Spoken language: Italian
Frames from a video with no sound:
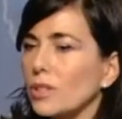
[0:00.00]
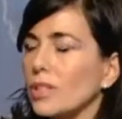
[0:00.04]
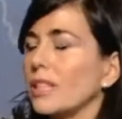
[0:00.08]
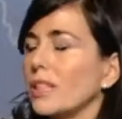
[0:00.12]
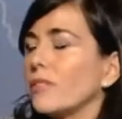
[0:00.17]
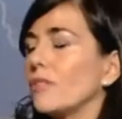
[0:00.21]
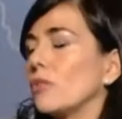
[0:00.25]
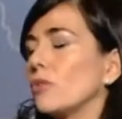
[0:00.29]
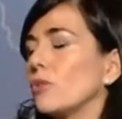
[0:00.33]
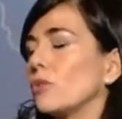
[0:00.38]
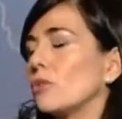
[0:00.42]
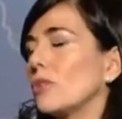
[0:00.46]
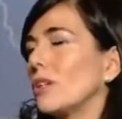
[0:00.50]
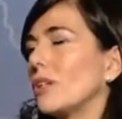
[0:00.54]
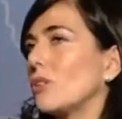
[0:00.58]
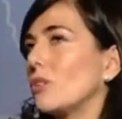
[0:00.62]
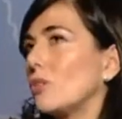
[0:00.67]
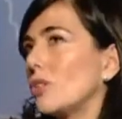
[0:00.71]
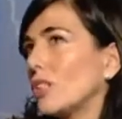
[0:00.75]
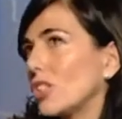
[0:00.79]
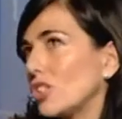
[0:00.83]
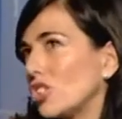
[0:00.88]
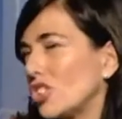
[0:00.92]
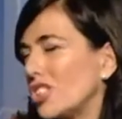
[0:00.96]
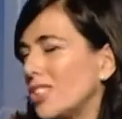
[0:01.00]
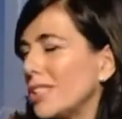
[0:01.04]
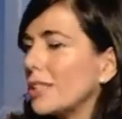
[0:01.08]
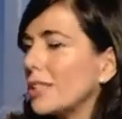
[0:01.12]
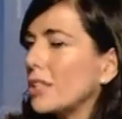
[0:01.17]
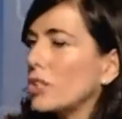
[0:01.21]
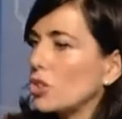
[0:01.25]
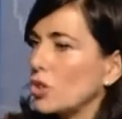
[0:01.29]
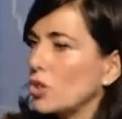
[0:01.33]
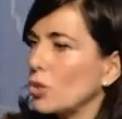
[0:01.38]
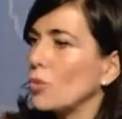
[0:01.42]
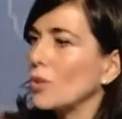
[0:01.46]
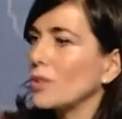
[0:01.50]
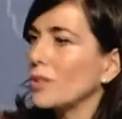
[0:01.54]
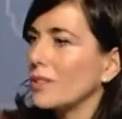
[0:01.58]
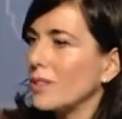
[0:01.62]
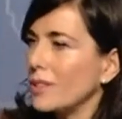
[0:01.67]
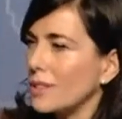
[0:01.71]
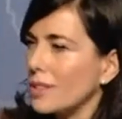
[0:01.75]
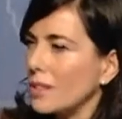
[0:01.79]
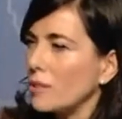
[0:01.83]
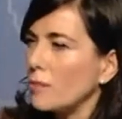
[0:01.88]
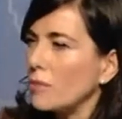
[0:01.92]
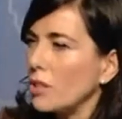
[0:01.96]
servono ancora circa
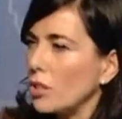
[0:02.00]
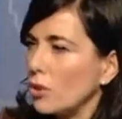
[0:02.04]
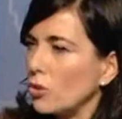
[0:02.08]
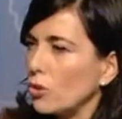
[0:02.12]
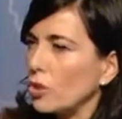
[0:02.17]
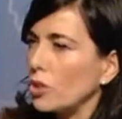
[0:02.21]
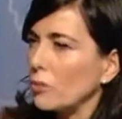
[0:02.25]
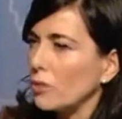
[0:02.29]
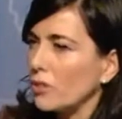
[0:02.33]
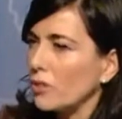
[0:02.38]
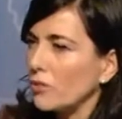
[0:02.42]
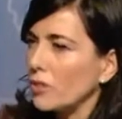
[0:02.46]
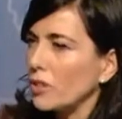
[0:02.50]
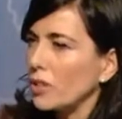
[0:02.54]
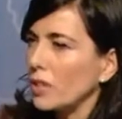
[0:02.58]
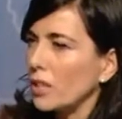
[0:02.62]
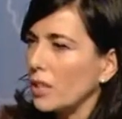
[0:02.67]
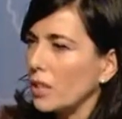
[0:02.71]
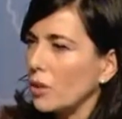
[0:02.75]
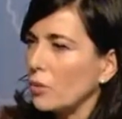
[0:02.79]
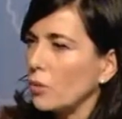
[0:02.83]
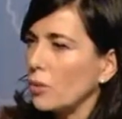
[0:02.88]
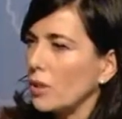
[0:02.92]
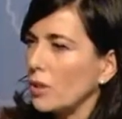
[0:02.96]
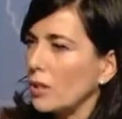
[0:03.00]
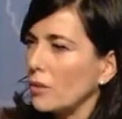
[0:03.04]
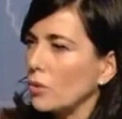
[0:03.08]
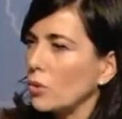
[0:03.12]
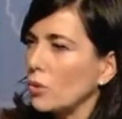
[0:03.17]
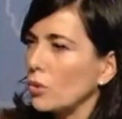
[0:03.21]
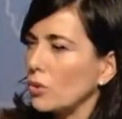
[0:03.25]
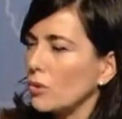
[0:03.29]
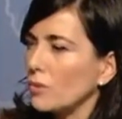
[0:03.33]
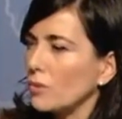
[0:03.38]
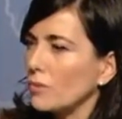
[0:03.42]
56 milioni per finire quel lavoro.